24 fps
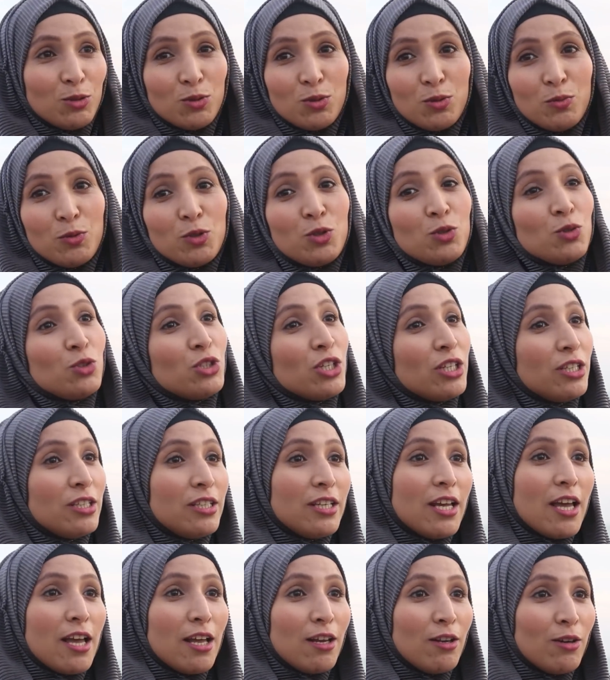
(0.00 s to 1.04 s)
والمنتوجات
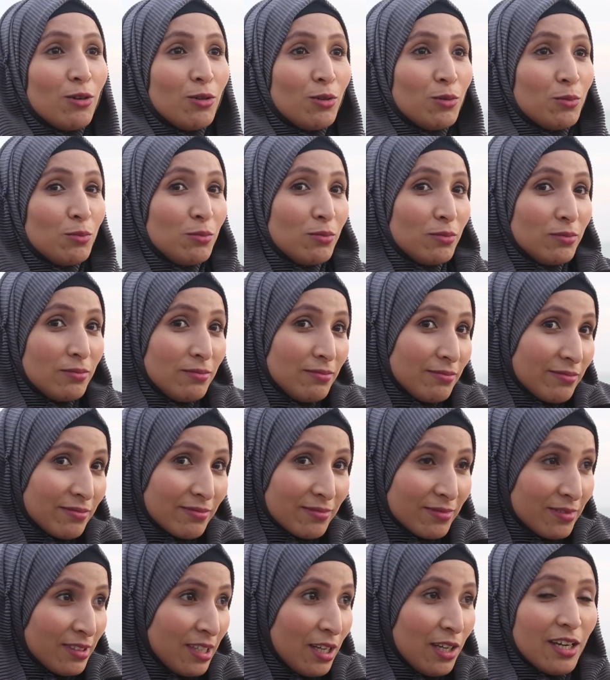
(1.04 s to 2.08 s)
ديالهم
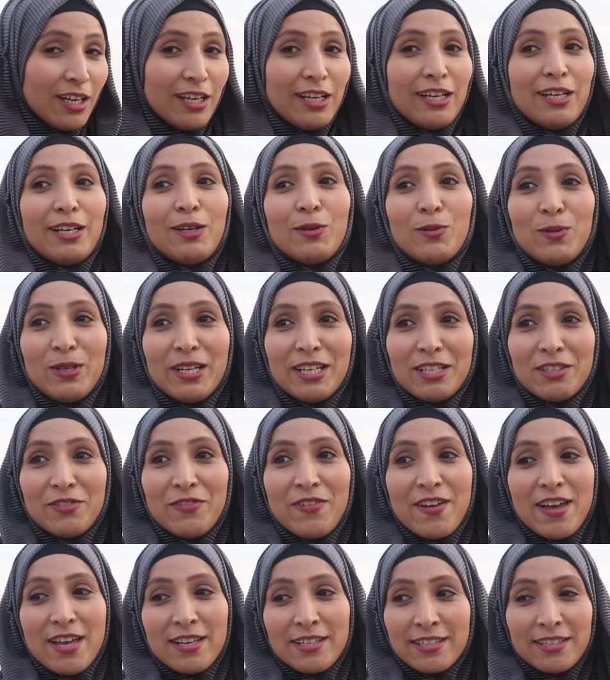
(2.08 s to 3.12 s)
آه، ولات
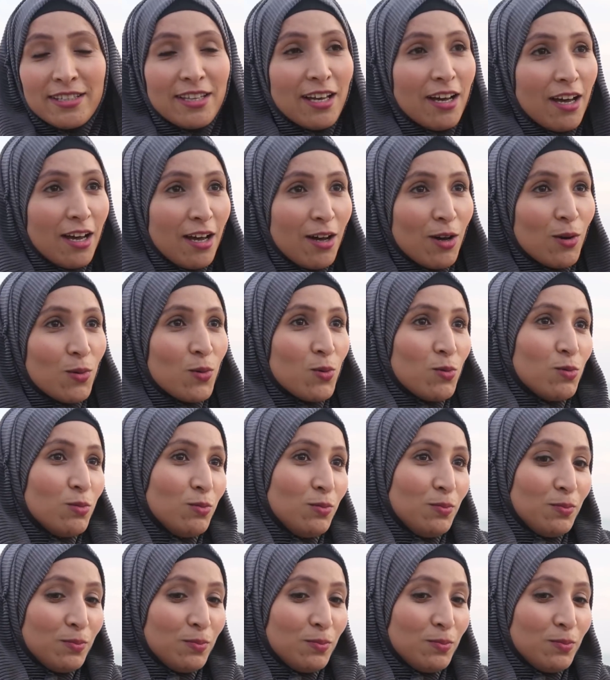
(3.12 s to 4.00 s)
فاسده و...